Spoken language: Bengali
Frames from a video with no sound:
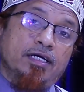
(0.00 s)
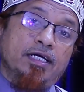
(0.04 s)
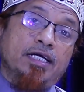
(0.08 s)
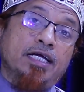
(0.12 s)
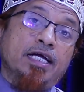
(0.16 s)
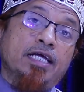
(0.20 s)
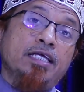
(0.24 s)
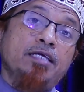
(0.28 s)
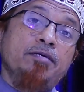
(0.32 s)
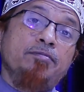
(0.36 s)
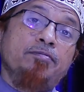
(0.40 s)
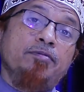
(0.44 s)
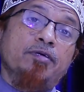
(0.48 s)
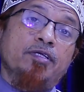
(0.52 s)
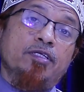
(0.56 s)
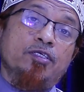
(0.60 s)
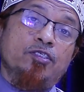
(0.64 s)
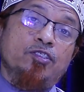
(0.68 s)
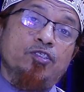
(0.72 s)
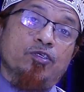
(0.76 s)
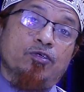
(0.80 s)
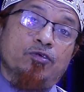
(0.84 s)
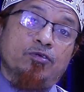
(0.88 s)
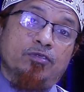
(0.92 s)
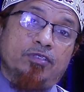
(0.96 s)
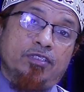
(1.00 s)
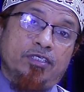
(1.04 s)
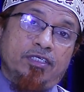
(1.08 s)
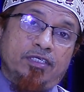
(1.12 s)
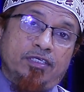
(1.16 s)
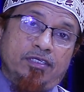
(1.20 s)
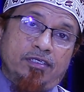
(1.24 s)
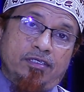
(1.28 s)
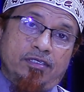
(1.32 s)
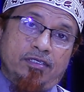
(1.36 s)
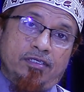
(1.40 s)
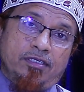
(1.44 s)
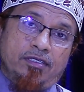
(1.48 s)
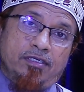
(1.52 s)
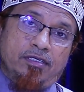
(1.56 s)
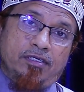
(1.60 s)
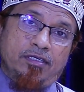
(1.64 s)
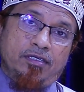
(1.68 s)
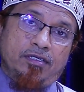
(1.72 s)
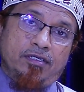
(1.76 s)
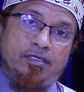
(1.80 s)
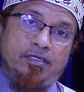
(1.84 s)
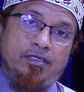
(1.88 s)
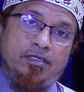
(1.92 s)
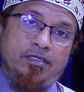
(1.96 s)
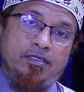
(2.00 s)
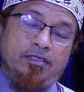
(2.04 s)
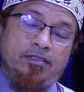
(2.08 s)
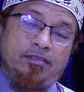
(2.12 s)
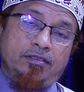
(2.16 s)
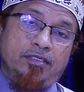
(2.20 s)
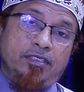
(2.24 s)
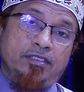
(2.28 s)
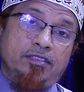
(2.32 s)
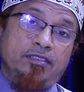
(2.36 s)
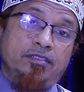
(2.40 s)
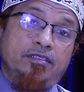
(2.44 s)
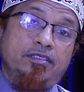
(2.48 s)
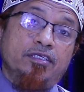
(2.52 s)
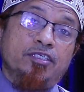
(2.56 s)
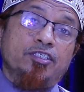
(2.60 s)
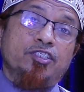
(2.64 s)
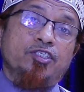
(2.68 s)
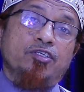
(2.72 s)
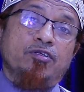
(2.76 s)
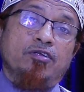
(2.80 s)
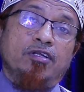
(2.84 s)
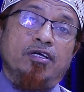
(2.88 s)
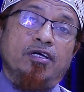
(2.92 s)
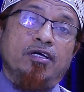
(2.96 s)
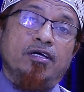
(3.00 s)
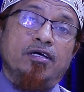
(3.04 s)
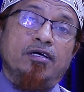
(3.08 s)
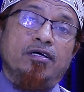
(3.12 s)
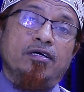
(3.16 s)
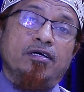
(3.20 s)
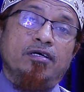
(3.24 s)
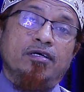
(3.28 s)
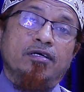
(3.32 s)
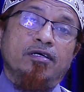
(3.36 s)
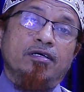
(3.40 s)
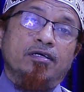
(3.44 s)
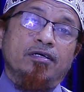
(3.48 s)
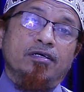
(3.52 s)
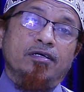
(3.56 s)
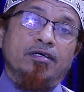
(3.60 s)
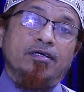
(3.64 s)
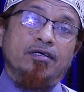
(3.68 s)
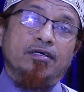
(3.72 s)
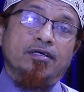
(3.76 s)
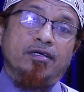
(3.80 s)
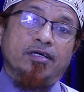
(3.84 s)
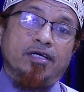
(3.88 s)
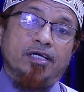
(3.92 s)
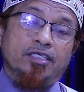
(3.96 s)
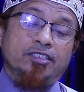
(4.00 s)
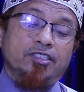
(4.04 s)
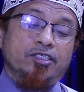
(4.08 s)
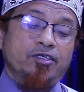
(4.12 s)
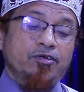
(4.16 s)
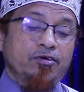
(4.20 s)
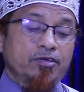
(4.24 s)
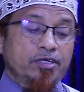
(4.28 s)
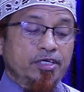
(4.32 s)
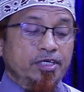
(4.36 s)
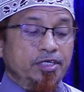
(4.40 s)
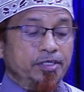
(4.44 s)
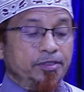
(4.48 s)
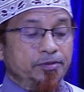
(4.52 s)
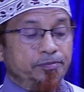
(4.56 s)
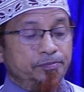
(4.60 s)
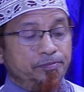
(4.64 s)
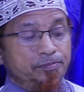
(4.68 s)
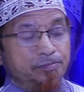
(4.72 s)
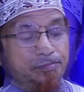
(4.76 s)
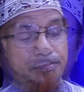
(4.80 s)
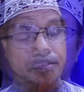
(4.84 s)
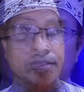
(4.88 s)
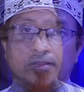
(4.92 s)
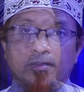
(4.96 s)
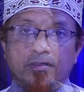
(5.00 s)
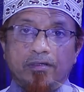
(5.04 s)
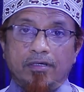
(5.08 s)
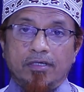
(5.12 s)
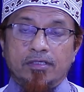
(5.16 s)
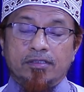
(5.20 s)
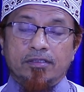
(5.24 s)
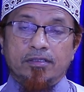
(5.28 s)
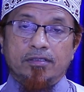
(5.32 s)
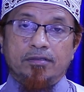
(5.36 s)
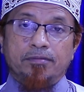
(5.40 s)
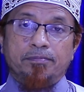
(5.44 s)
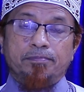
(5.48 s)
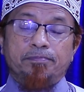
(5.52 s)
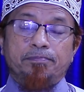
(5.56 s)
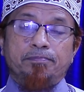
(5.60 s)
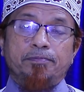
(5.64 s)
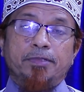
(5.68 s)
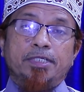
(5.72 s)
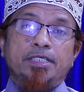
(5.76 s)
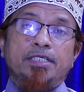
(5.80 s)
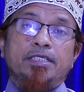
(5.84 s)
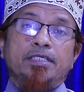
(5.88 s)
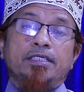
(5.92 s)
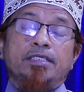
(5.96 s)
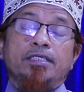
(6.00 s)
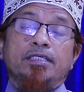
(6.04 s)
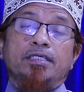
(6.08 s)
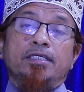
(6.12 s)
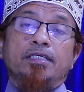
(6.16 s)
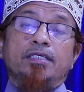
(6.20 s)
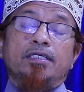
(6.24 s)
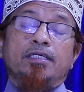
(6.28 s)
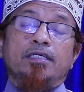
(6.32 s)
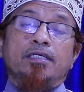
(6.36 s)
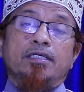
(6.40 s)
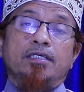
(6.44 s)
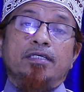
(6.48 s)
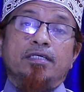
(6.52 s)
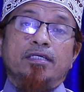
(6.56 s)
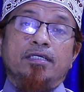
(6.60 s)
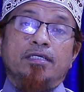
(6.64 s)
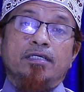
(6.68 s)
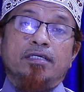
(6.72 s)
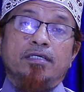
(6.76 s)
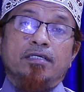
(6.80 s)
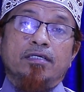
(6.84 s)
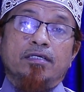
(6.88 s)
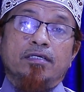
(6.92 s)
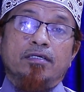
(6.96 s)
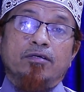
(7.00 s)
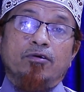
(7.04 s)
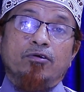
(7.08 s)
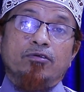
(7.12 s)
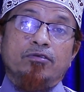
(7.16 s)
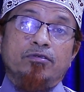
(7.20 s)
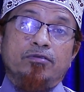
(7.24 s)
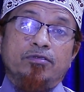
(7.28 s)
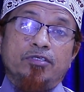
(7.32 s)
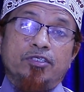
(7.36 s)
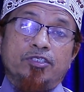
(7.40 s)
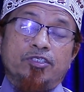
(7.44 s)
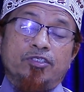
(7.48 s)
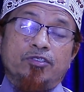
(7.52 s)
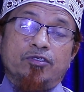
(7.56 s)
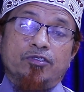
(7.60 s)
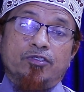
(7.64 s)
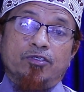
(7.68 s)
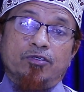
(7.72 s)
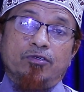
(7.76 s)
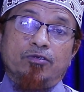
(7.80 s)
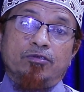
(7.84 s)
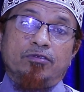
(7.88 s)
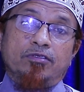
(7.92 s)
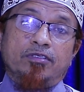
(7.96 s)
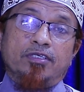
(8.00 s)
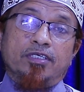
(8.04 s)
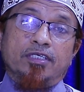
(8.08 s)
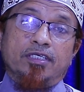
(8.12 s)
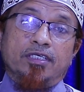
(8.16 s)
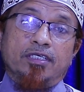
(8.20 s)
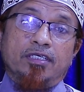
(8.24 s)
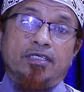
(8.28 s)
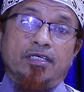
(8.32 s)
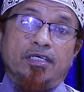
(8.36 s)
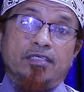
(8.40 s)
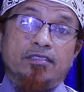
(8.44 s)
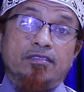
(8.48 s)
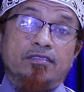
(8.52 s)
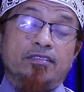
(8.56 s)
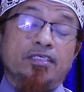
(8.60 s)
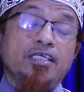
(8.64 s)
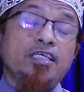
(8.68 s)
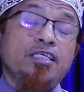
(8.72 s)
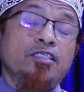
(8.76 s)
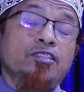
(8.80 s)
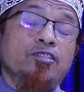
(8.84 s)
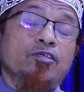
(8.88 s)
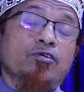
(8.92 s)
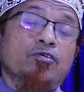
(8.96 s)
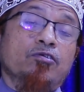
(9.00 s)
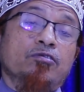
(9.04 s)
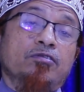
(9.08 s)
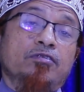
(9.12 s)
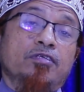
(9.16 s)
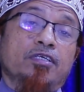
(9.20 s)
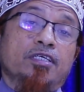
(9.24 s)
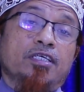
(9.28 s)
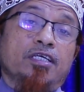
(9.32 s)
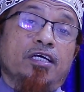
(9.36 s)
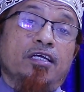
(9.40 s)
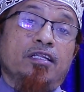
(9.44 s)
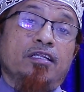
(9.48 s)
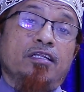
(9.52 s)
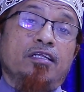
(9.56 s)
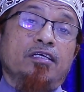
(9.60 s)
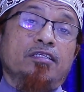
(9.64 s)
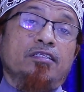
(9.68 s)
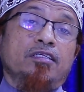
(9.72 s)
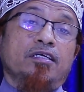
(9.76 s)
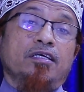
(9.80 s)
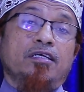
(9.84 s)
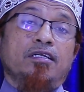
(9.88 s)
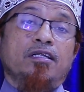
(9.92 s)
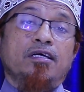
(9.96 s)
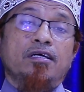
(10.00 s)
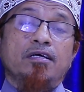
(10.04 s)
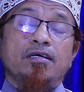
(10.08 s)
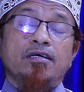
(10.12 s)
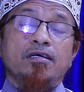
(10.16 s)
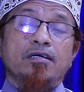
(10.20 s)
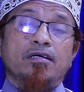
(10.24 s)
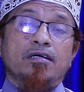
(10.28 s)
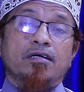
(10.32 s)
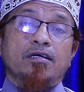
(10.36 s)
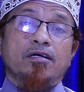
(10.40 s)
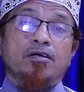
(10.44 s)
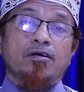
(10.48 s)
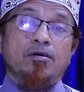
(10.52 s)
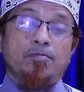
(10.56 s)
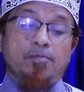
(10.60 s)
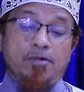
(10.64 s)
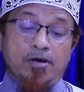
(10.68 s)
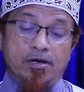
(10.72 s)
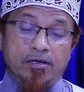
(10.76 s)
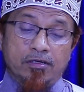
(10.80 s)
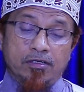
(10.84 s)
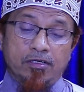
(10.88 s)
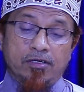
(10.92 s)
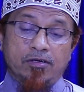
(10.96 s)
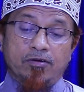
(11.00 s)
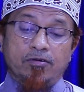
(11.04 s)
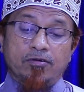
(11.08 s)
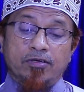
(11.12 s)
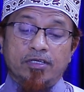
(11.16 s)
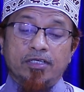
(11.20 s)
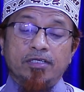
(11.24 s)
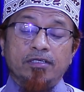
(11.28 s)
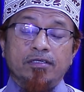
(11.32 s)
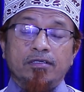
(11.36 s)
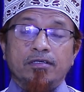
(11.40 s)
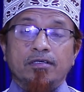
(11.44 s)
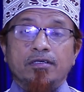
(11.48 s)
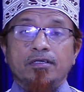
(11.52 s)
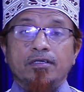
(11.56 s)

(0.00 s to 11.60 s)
গাইবের জগতের নির্দেশনা কাজ করে মানে অদৃশ্য জগৎ থেকে আনসিন জগৎ থেকে আল্লাহ তালা কমান্ড করেন